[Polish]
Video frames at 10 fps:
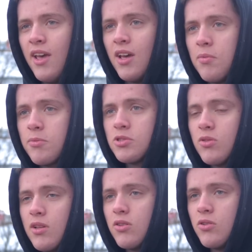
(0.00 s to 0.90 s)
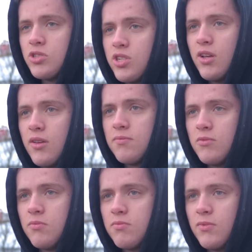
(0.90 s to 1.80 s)
e, po prostu dlatego, że
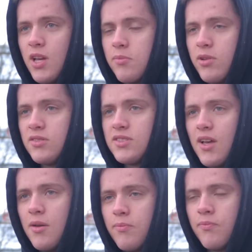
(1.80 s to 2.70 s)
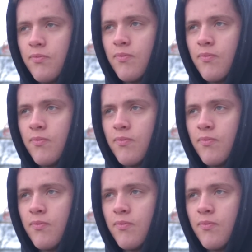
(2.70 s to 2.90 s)
no, jakby sam,